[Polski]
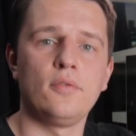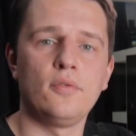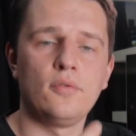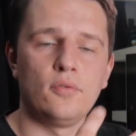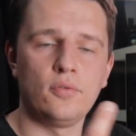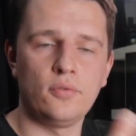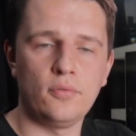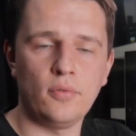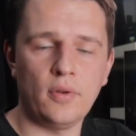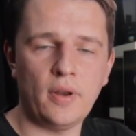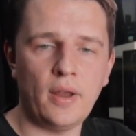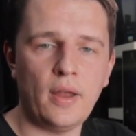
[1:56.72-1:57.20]

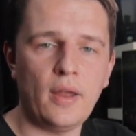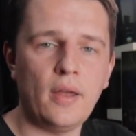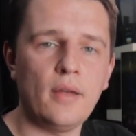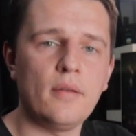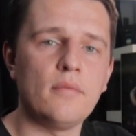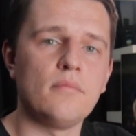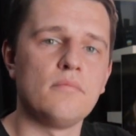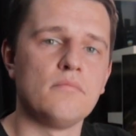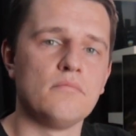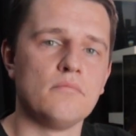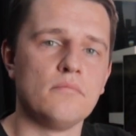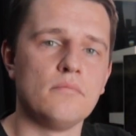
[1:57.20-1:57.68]

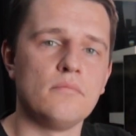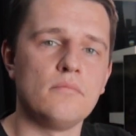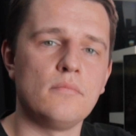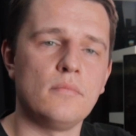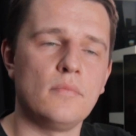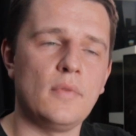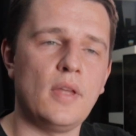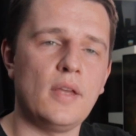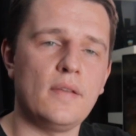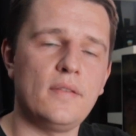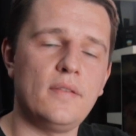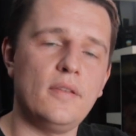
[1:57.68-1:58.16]
które
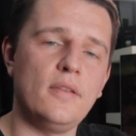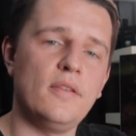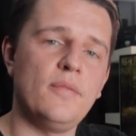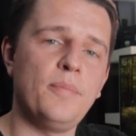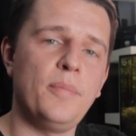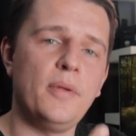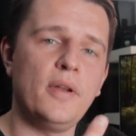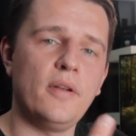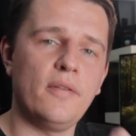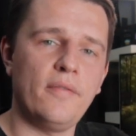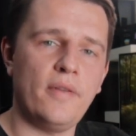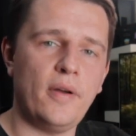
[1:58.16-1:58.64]
nas
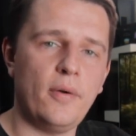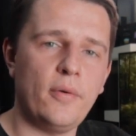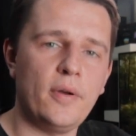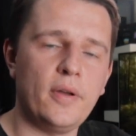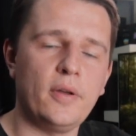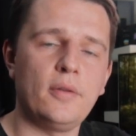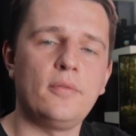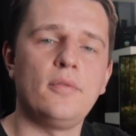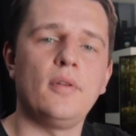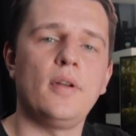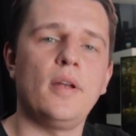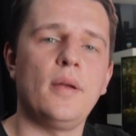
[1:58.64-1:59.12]

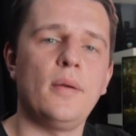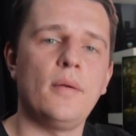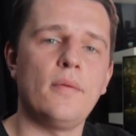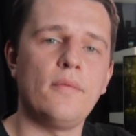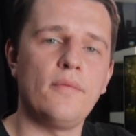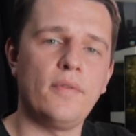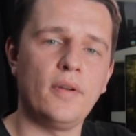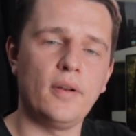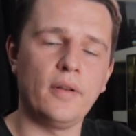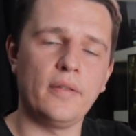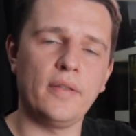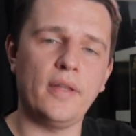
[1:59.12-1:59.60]
inspirowały,
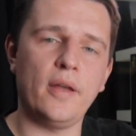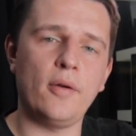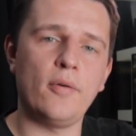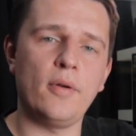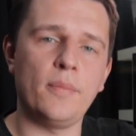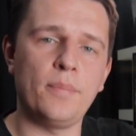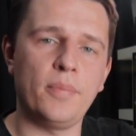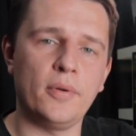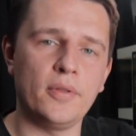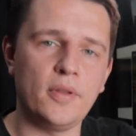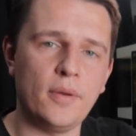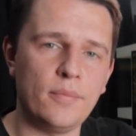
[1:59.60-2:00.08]
które
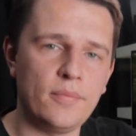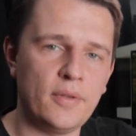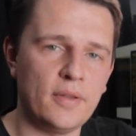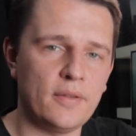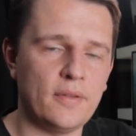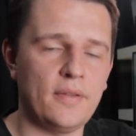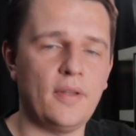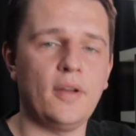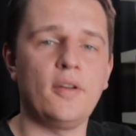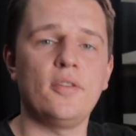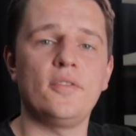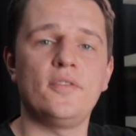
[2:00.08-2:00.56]
wyglądały podobnie
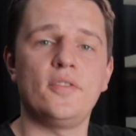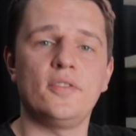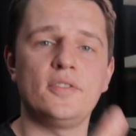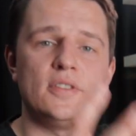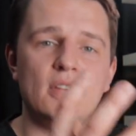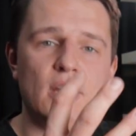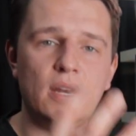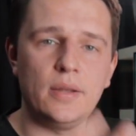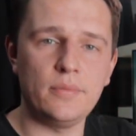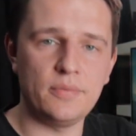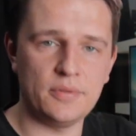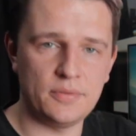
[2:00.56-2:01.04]
do tego, co
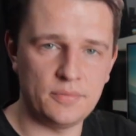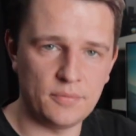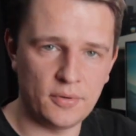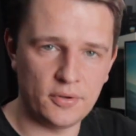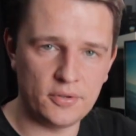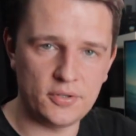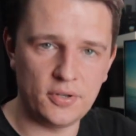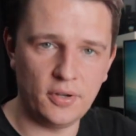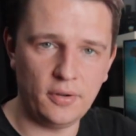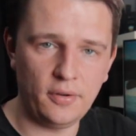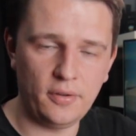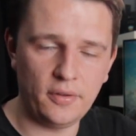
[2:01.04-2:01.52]
chcielibyśmy
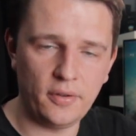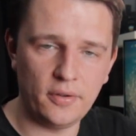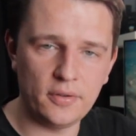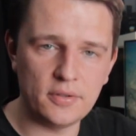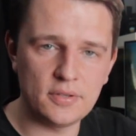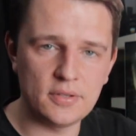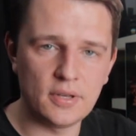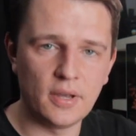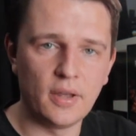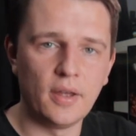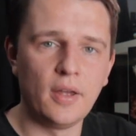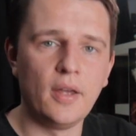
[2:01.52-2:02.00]

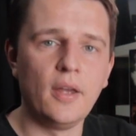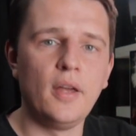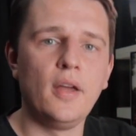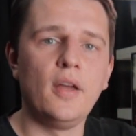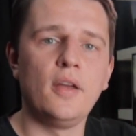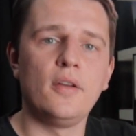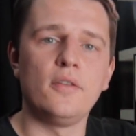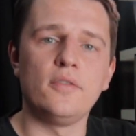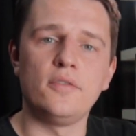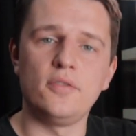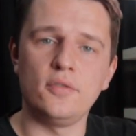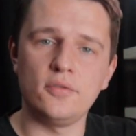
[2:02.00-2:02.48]
osiągnąć
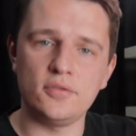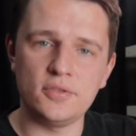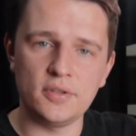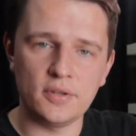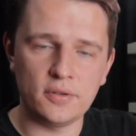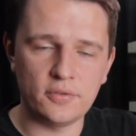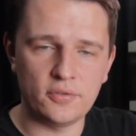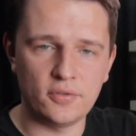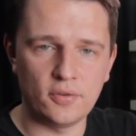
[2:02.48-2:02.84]
z różnych